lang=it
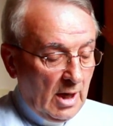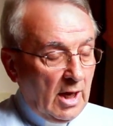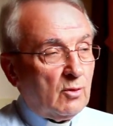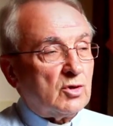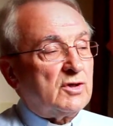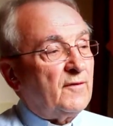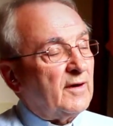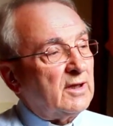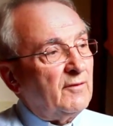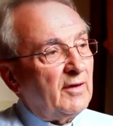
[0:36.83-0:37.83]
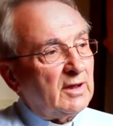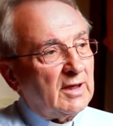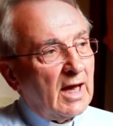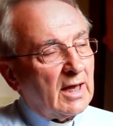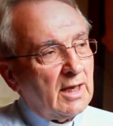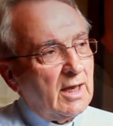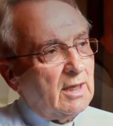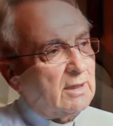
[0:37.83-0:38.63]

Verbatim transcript: Ecco, ci fa diventare